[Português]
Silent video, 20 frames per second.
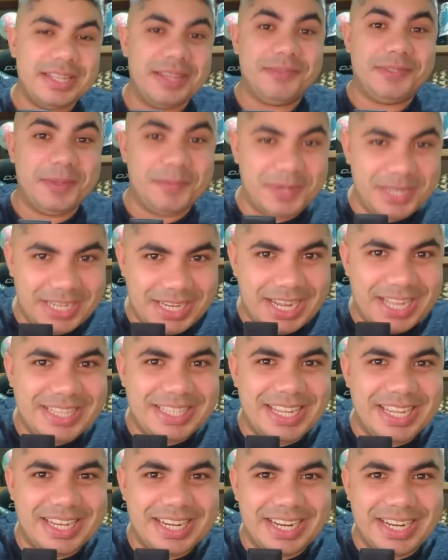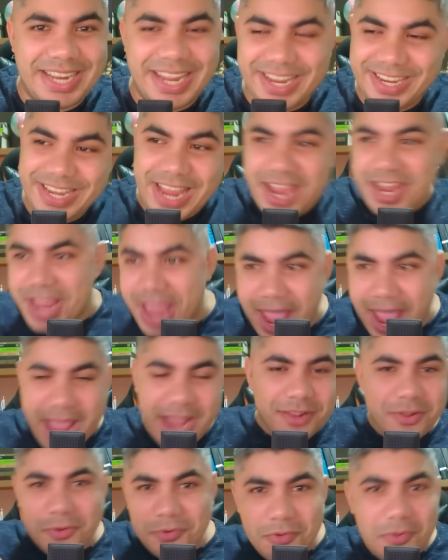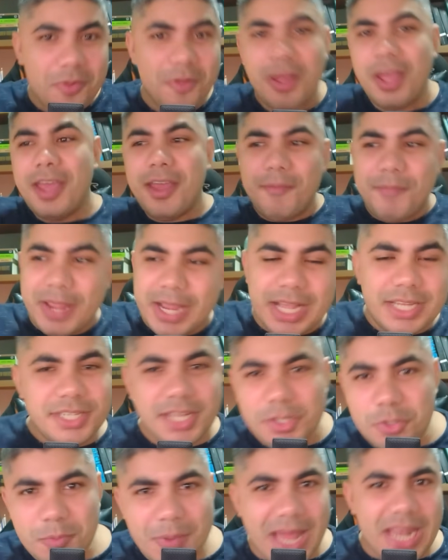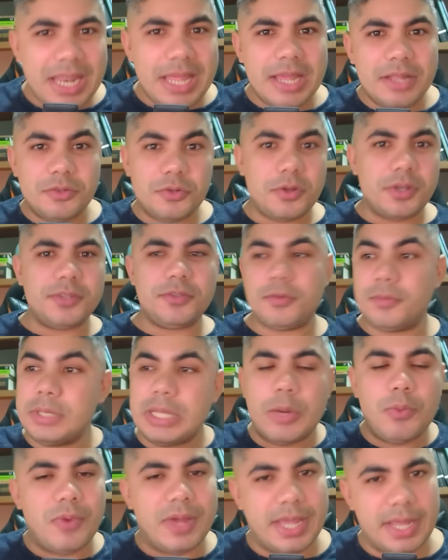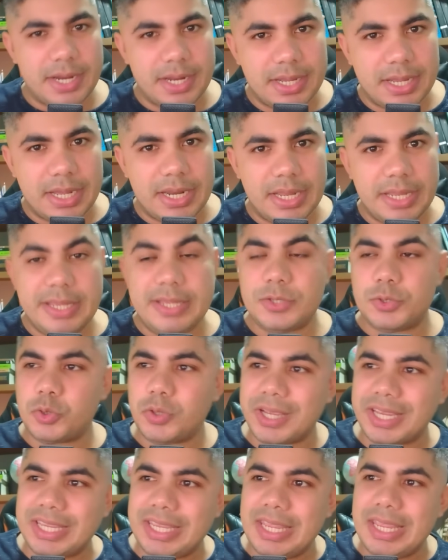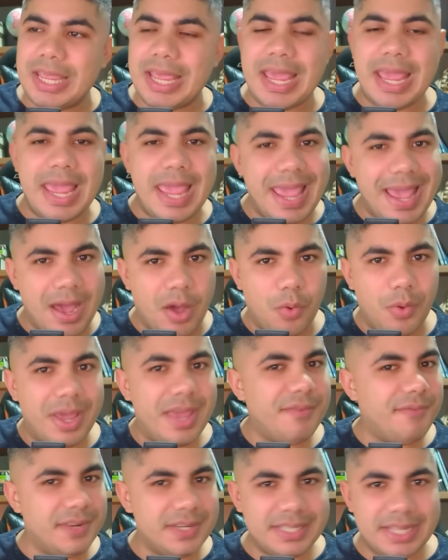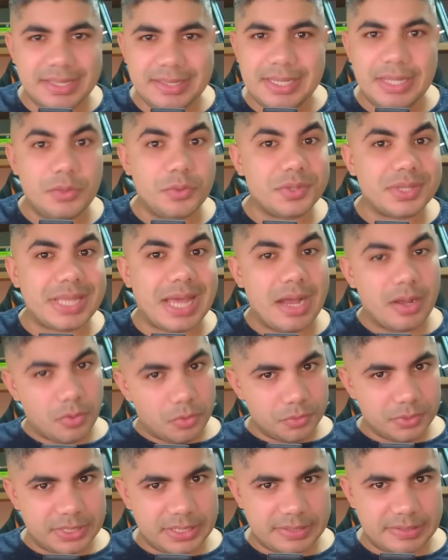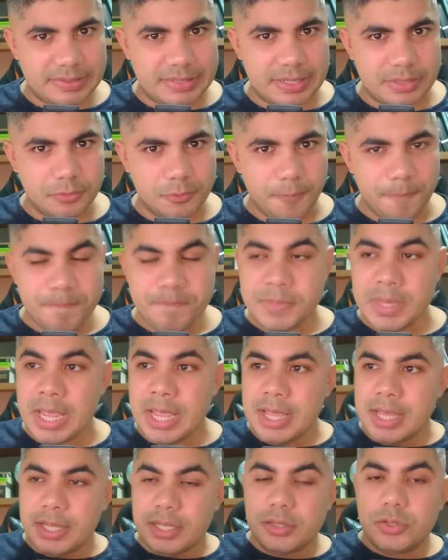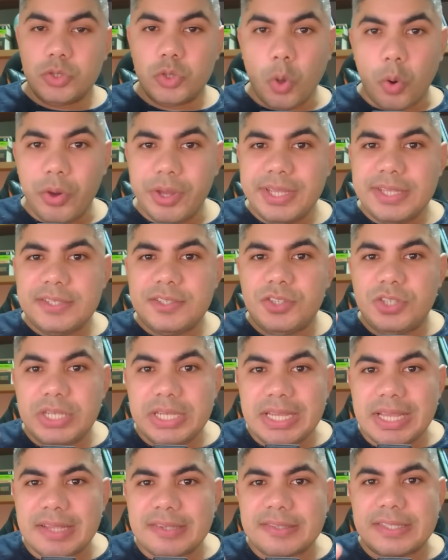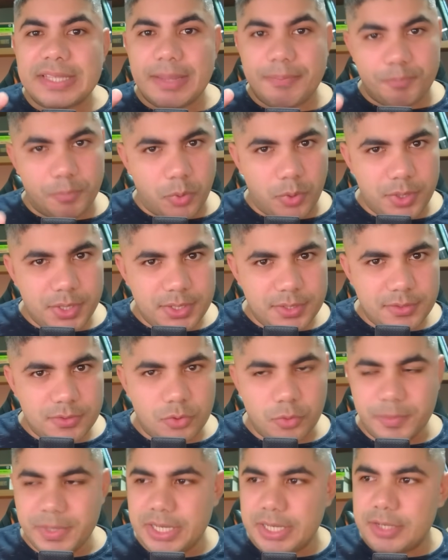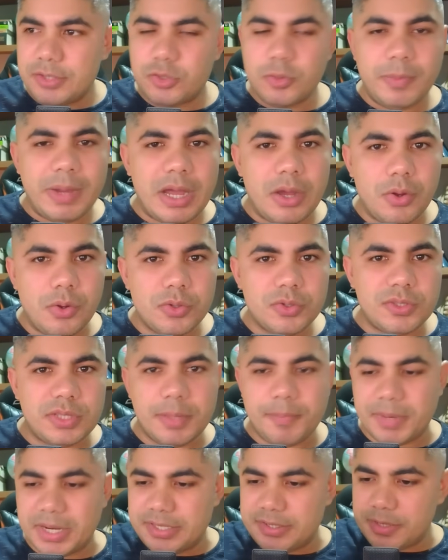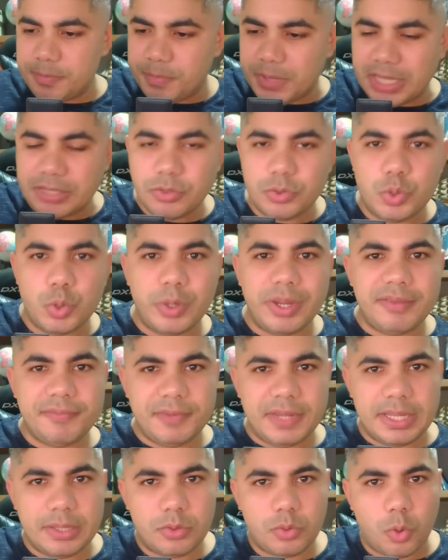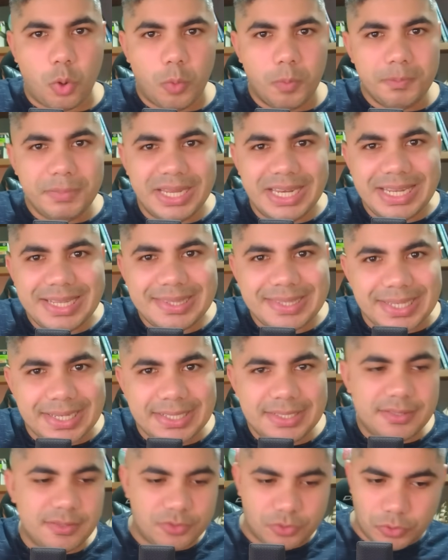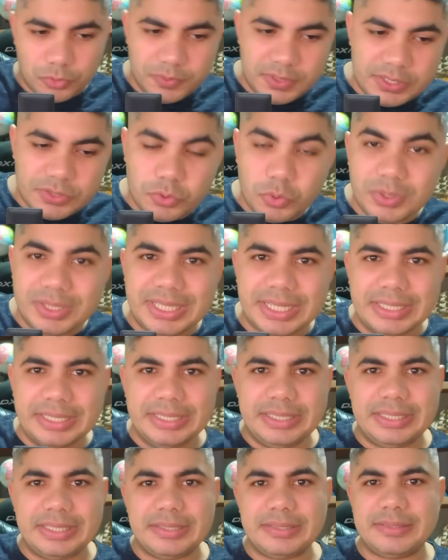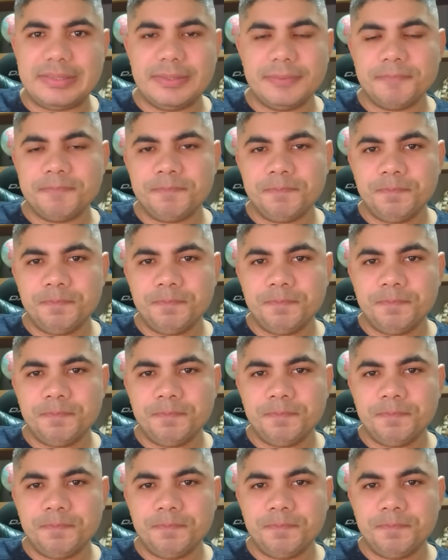deve ser brincadeira, né? E aí, é, Gugu, pegadinha do malandro, coisa. Não era, cara. Isso aqui é real, é verdadeiro, tá acontecendo. Dois dias depois do ministro Barroso ter participado de um evento com militantes, com estudantes,